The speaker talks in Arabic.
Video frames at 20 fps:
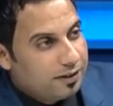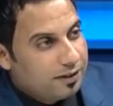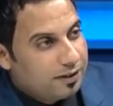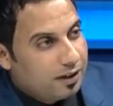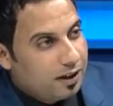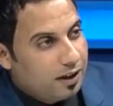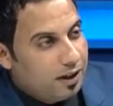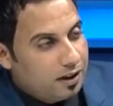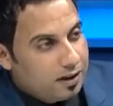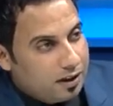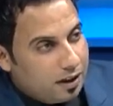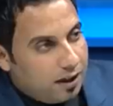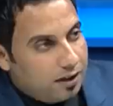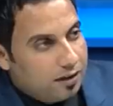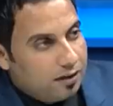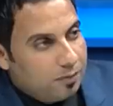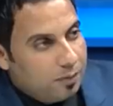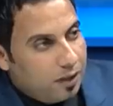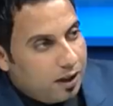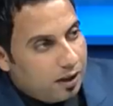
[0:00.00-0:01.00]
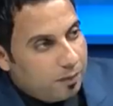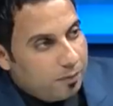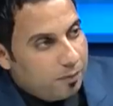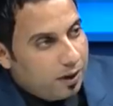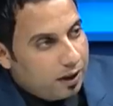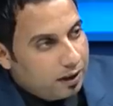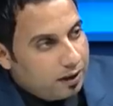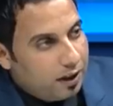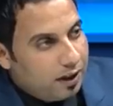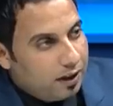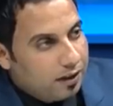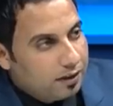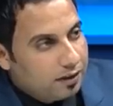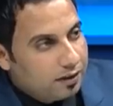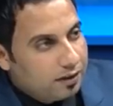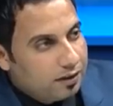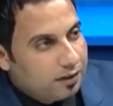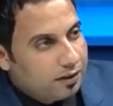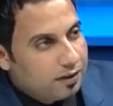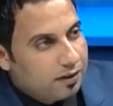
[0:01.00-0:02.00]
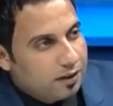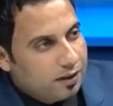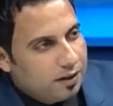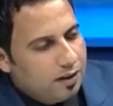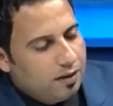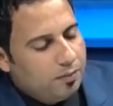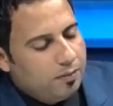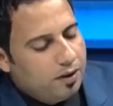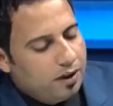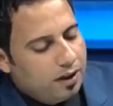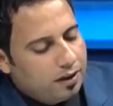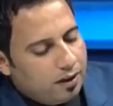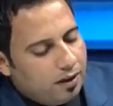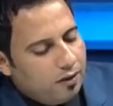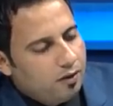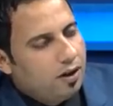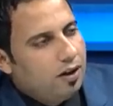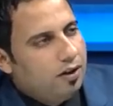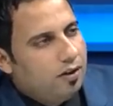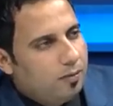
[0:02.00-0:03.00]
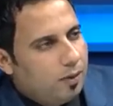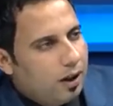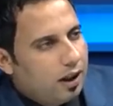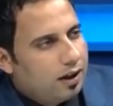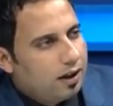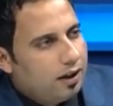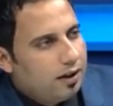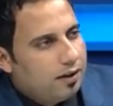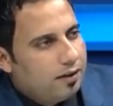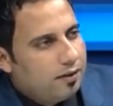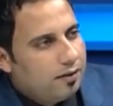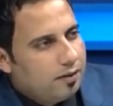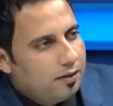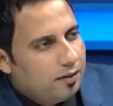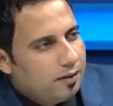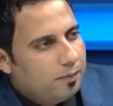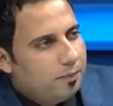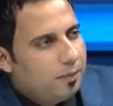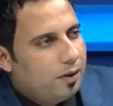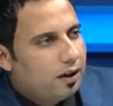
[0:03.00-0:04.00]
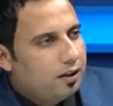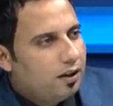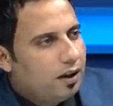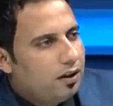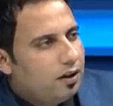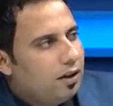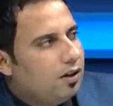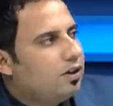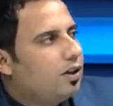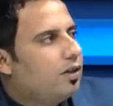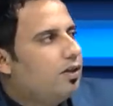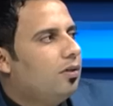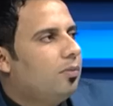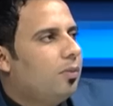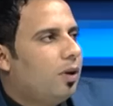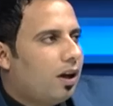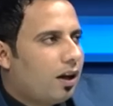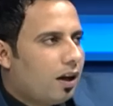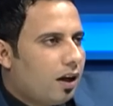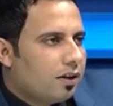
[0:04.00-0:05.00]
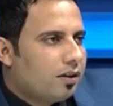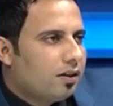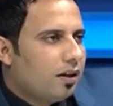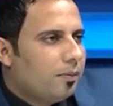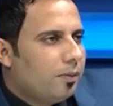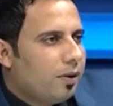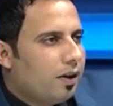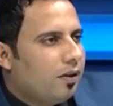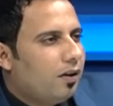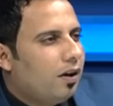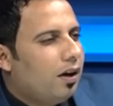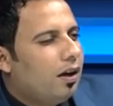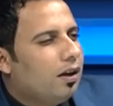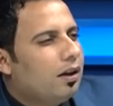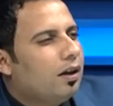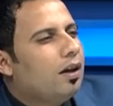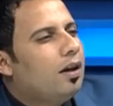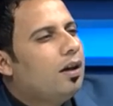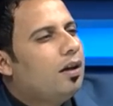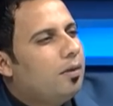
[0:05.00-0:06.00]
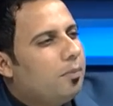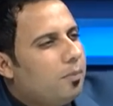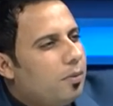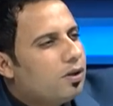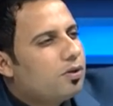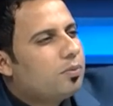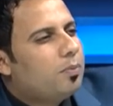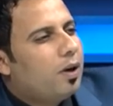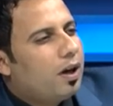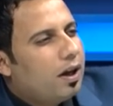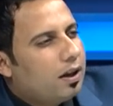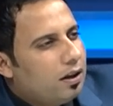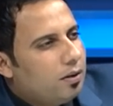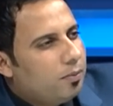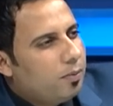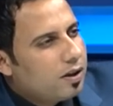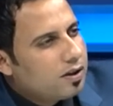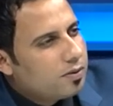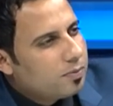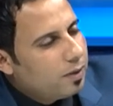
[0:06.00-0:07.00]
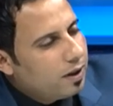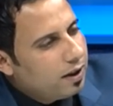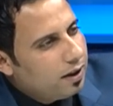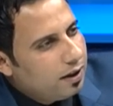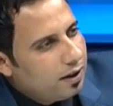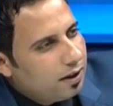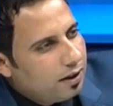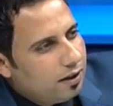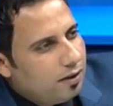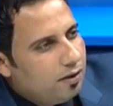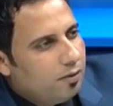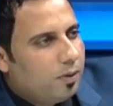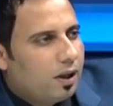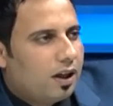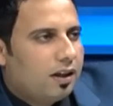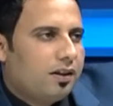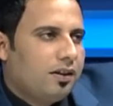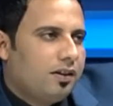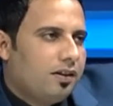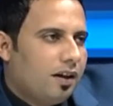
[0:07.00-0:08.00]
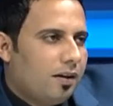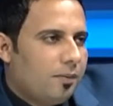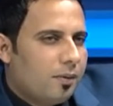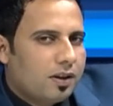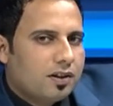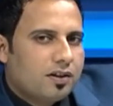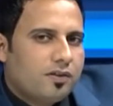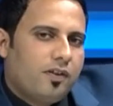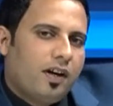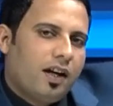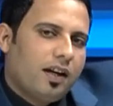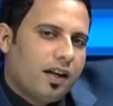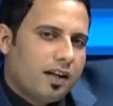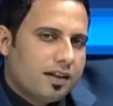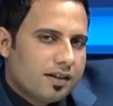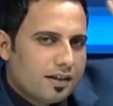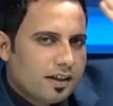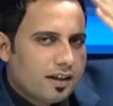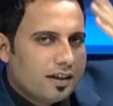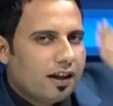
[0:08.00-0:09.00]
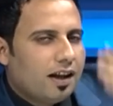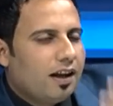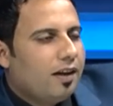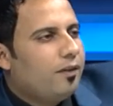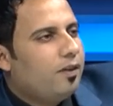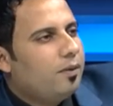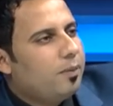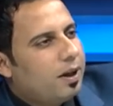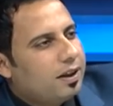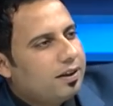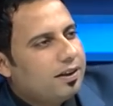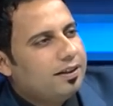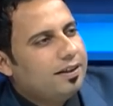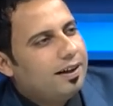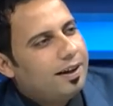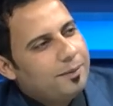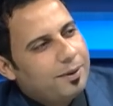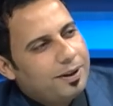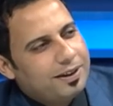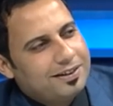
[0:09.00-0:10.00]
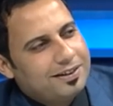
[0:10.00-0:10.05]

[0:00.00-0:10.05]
قال له كانت عماره ببغداد انبنت اول عماره ببغداد اجت عمارات يمها هاي بس بقت البصمه عماره الدامرت فعريان السيد خلف عماره الدامرت